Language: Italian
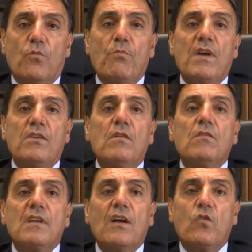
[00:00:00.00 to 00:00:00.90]
ma
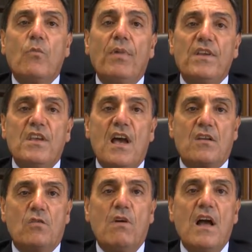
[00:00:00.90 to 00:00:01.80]
non
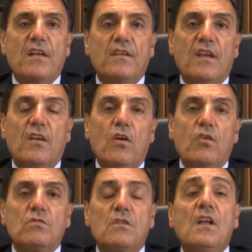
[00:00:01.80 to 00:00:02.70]
accompagnarlo anche
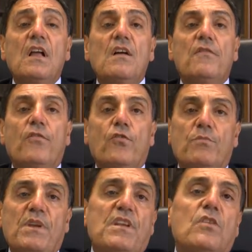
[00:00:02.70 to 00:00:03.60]
con
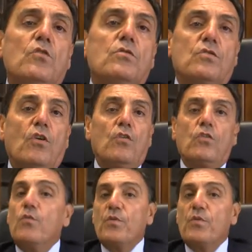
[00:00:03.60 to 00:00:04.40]
forme di controllo,